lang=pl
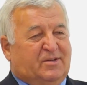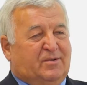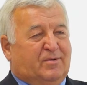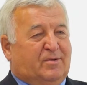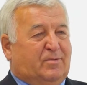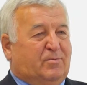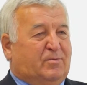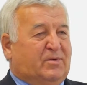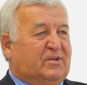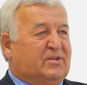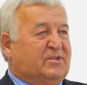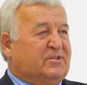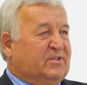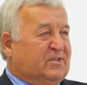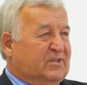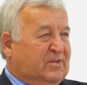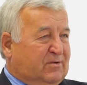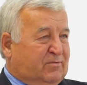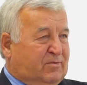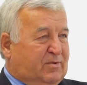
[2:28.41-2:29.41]
nie będę
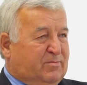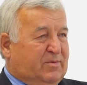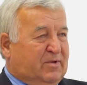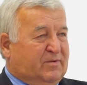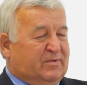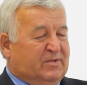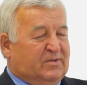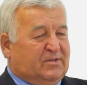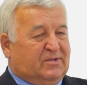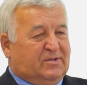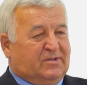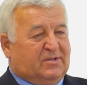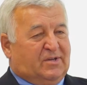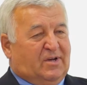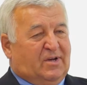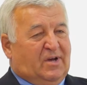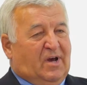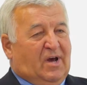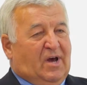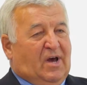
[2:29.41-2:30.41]
się zagłębiał w te rzeczy,